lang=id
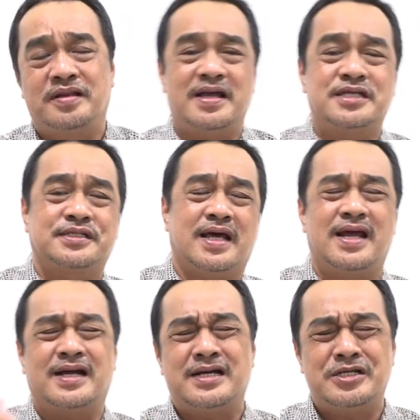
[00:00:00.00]
dengan
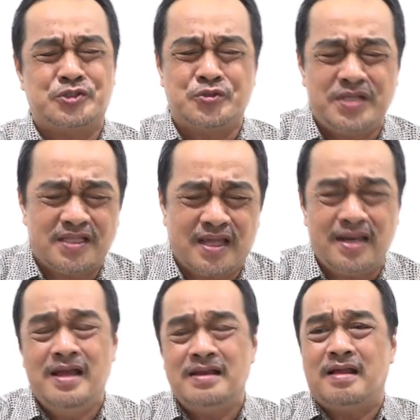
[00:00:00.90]
skala
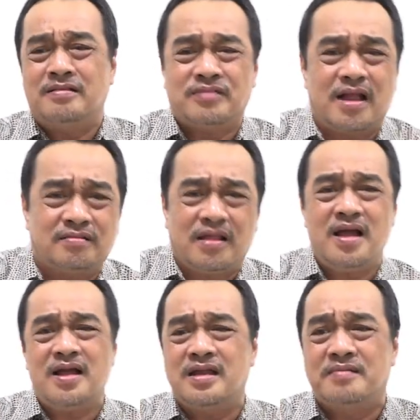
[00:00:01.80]
kesulitan dan
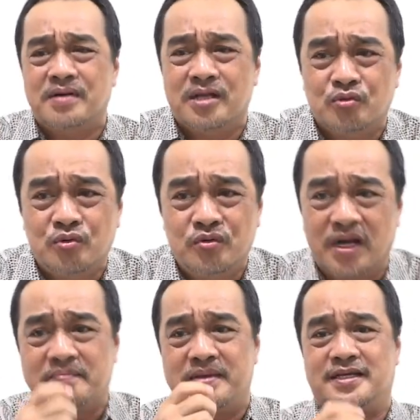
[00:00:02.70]
tantangan yang begitu
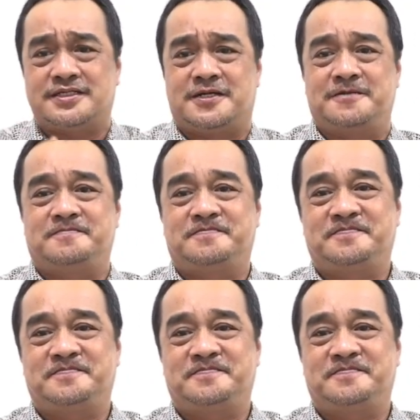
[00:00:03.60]
luar biasa.